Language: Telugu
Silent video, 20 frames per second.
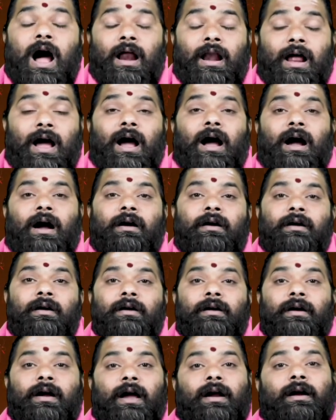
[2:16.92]
అలా
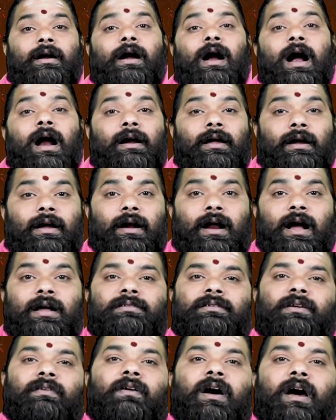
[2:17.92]
కర్కాటక
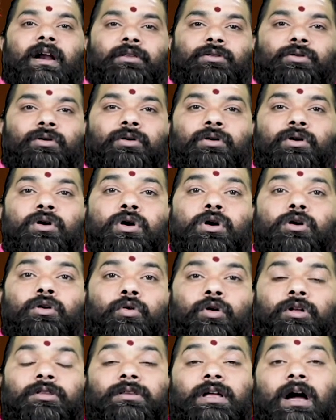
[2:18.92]
రాశి వారితో
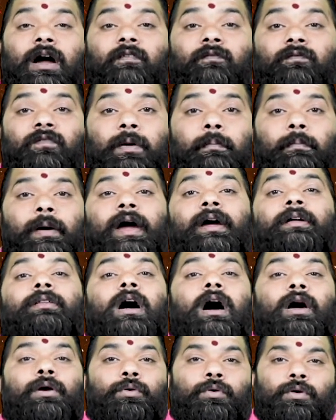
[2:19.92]
కొంత
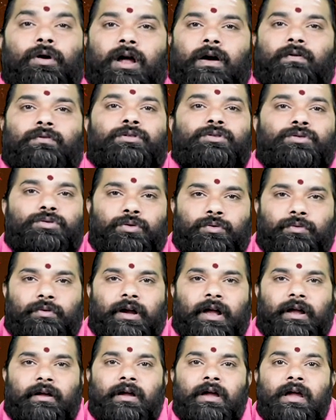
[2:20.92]
విభేదాలు కూడా వస్తూ
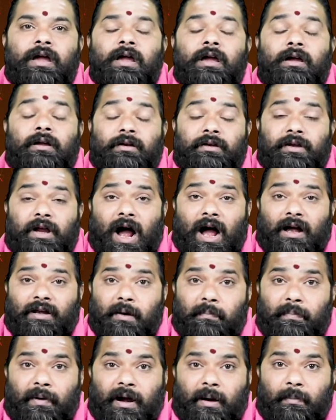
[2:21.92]
ఉంటాయి
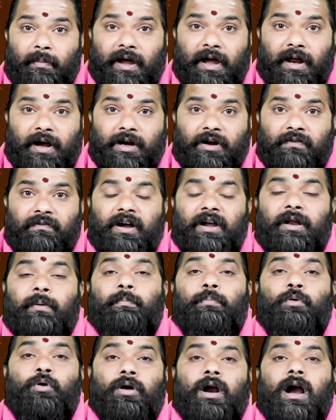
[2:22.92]
న్యాయపరమైనటువంటి
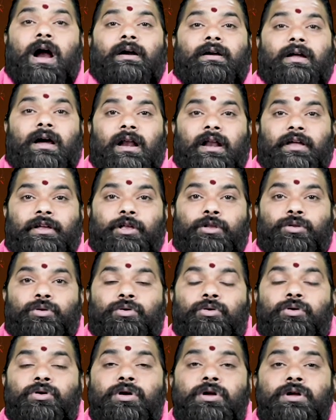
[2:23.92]
పోరాటాల
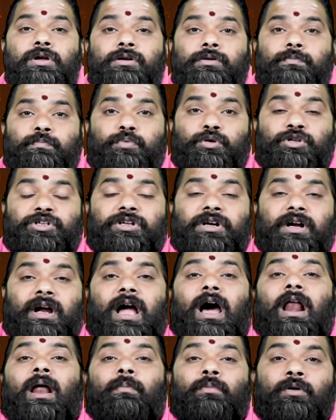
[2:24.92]
ఎందు
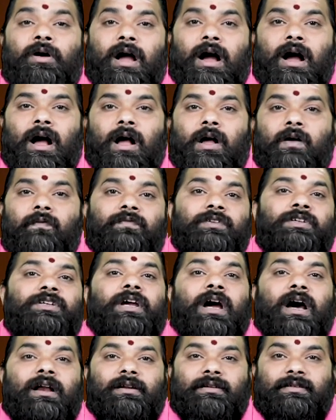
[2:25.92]
పుష్కలముగా
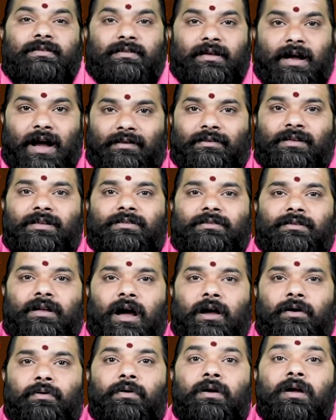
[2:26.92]
విజయాన్ని
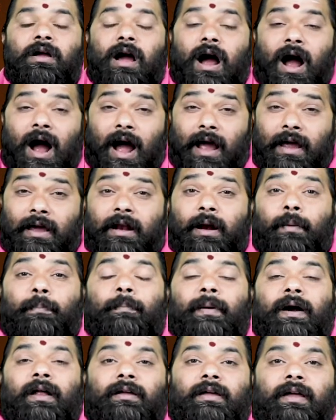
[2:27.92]
సాధిస్తారు
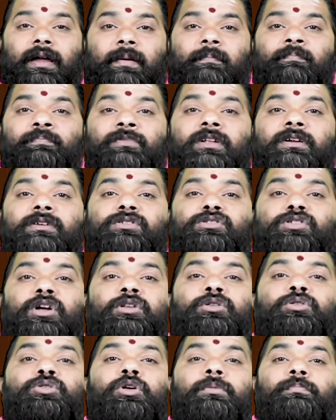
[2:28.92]
అయినప్పటికీ
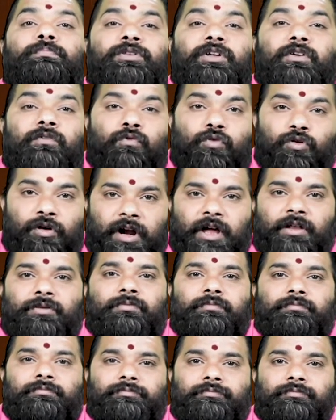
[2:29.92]
సంతృప్తి ఉండదు